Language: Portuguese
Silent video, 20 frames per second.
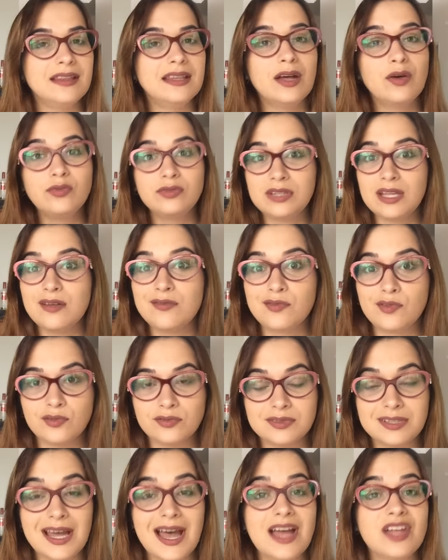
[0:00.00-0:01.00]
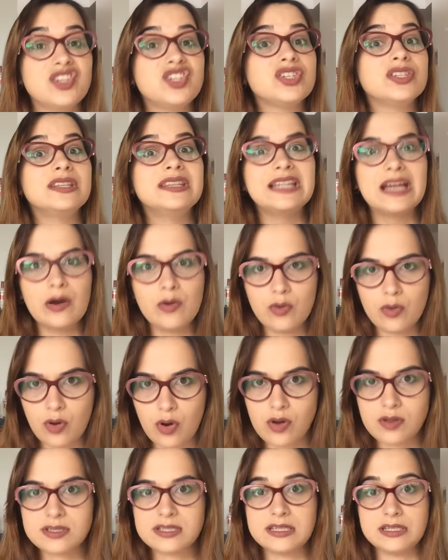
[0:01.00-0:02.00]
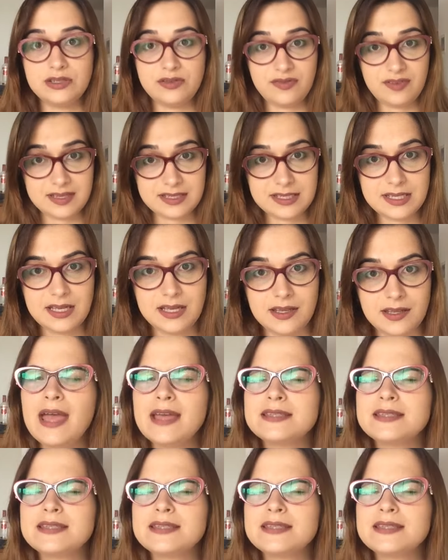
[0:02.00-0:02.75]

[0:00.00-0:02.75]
não tem vontade, não gosta de fazer?